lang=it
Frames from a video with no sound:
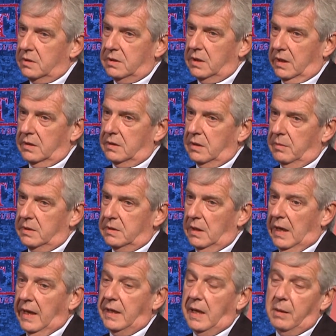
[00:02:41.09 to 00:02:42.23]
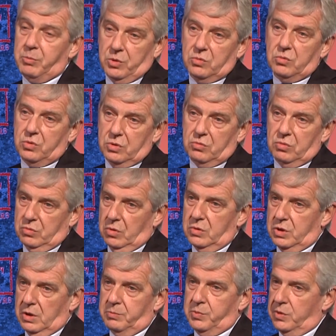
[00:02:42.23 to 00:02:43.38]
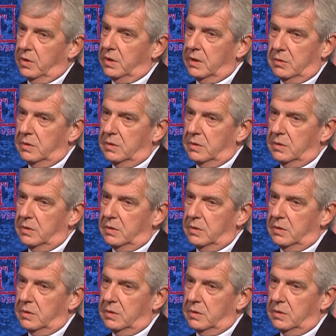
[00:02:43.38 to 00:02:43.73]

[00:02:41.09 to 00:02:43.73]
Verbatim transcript: direttamente lei e produce tutto in Giappone,